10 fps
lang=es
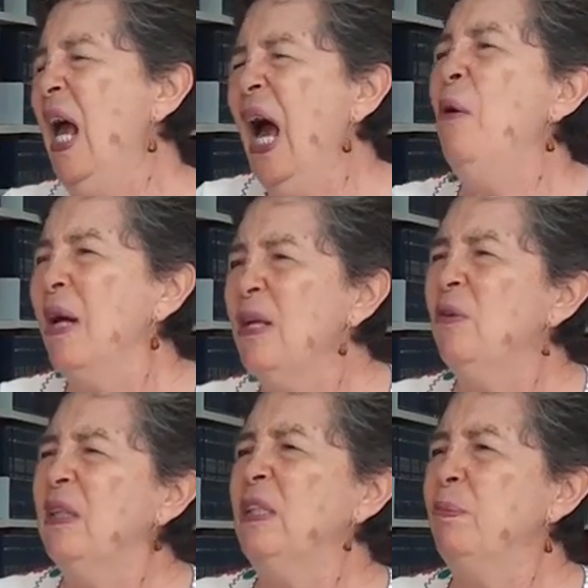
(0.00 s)
Ahora hay
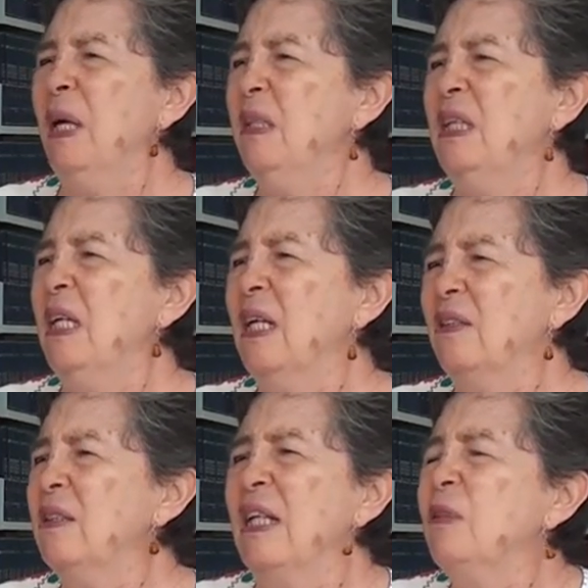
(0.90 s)
otras
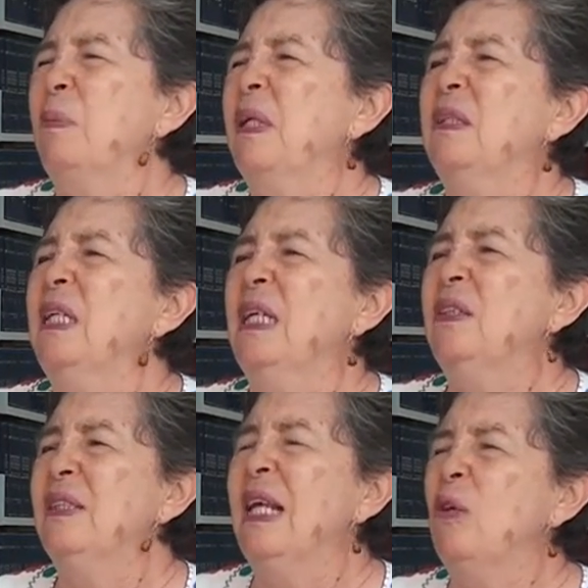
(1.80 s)
prácticas, las
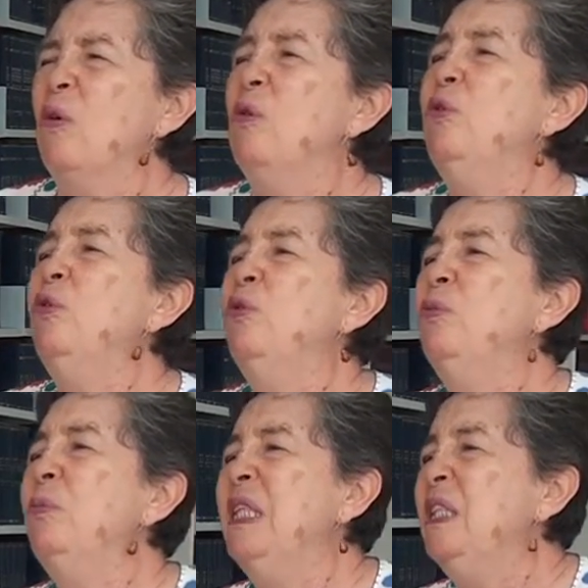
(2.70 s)
prácticas del
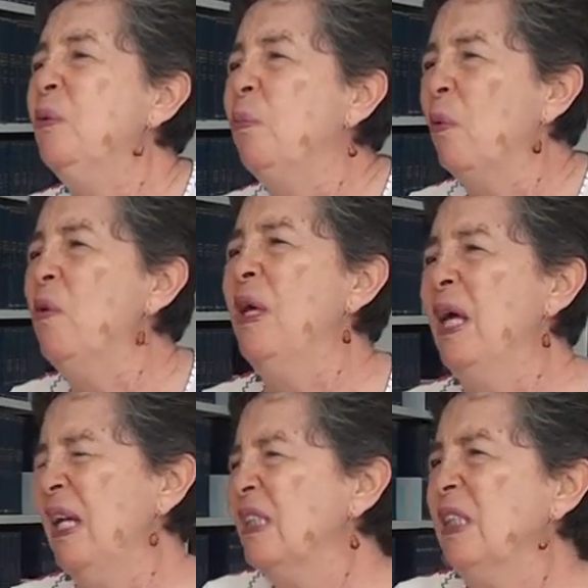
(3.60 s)
consumismo,
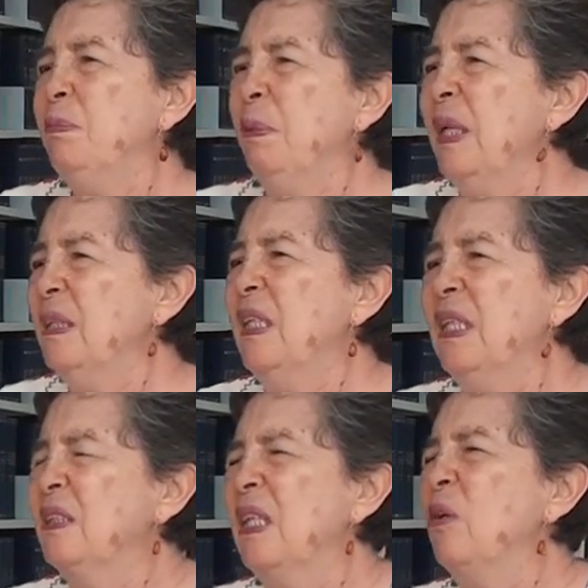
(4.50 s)
esas
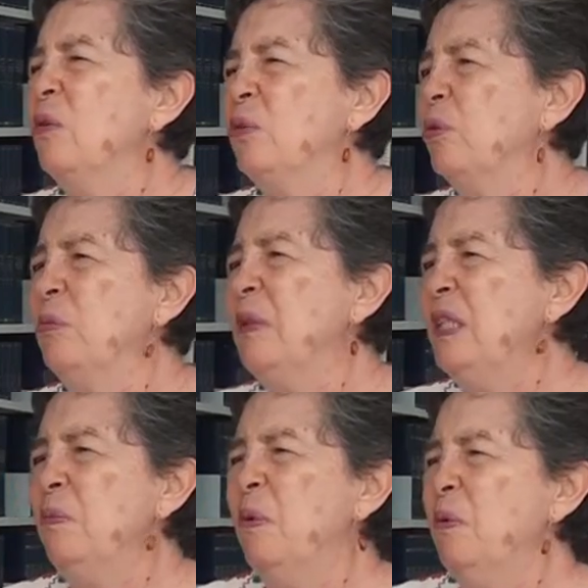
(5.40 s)
prácticas del
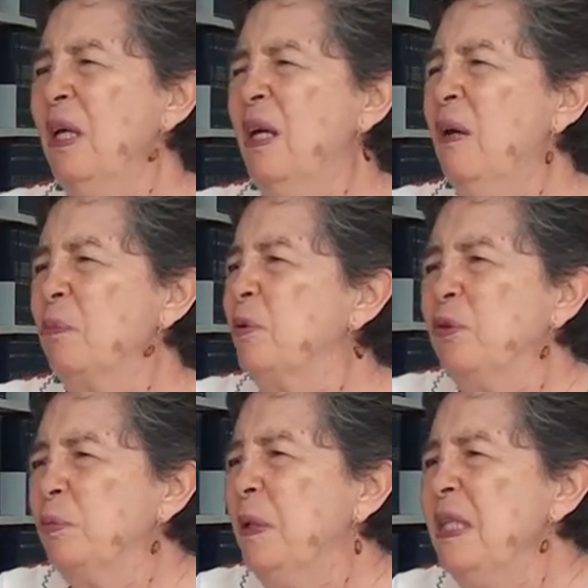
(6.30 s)
consumismo pues
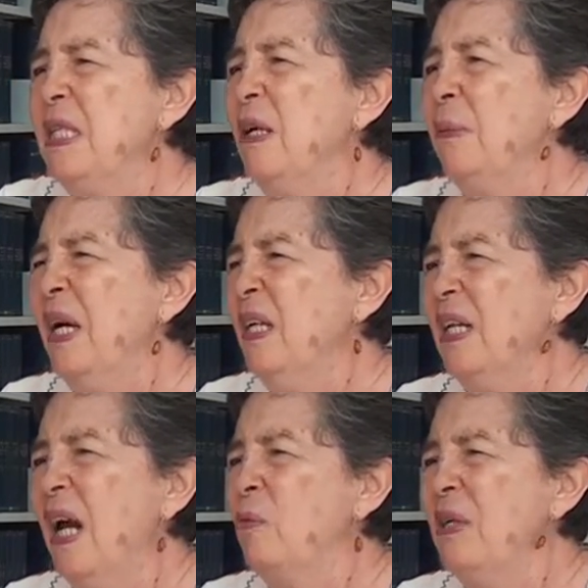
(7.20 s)
nos pueden
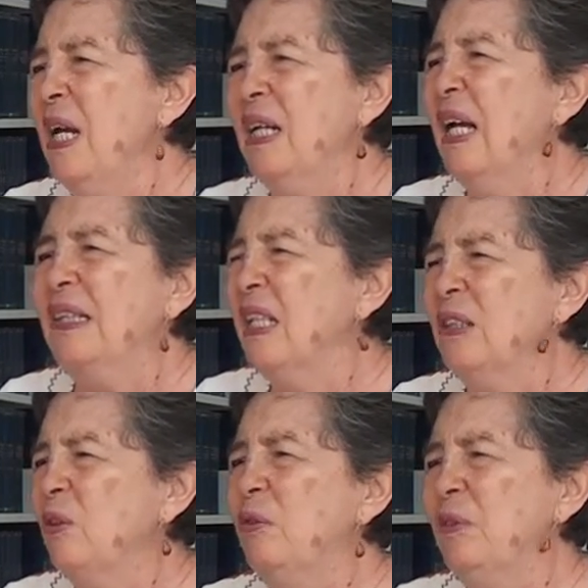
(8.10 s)
llevar a una
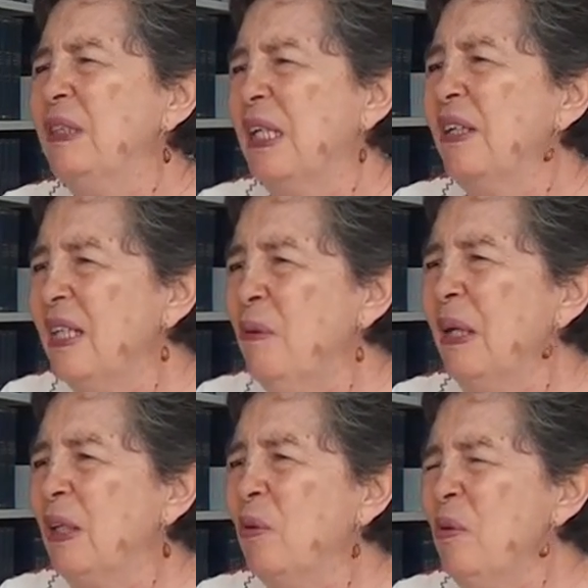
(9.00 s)
catástrofe
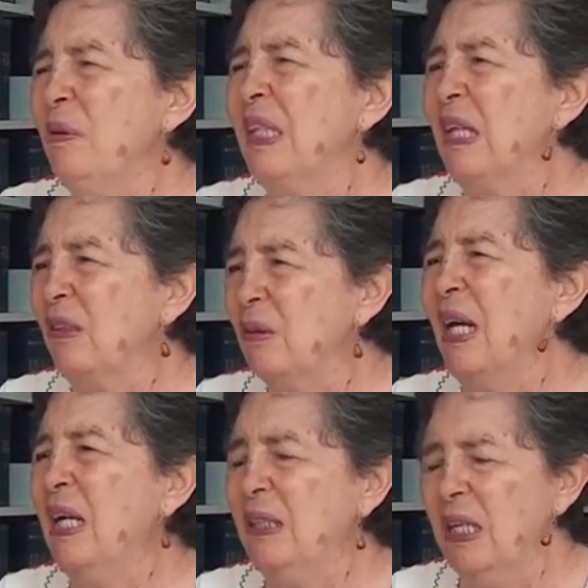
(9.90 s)
terrible, ¿no? De
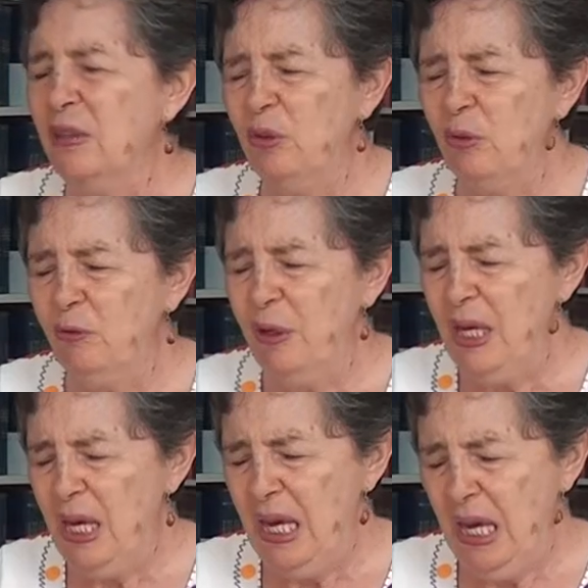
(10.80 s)
una
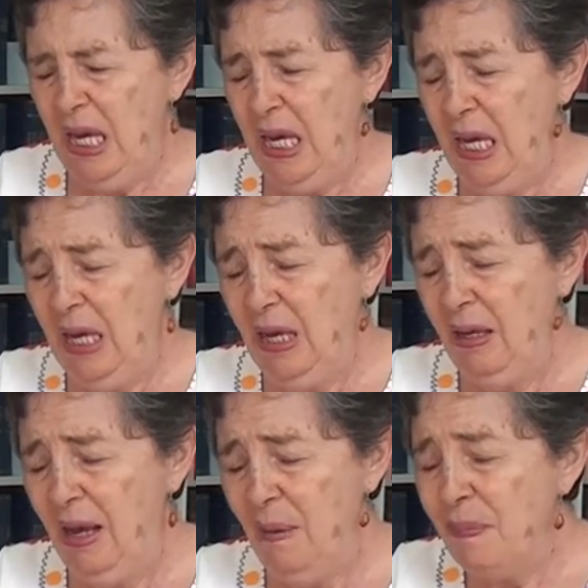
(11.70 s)
catástrofe
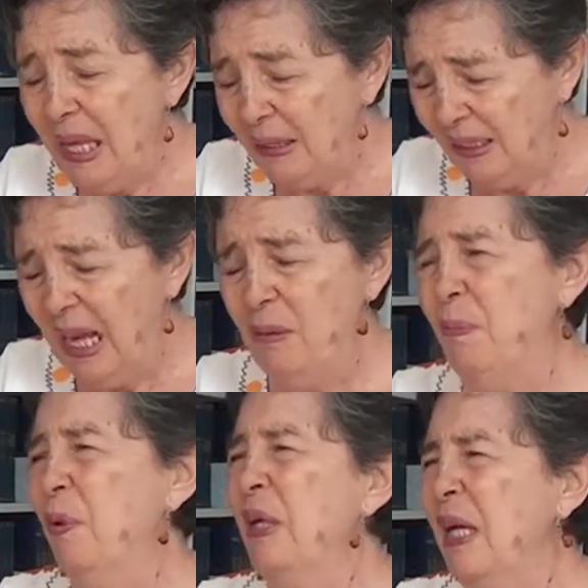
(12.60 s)
eh, ambiental, por